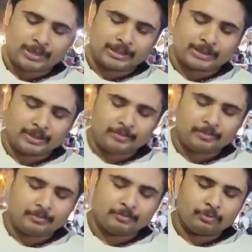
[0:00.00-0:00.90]
রোলটাতে
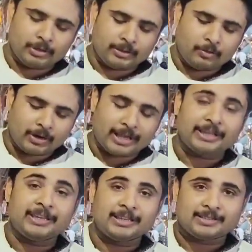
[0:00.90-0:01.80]
উনি
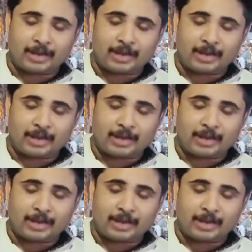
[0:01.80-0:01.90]
ওনারা কী কী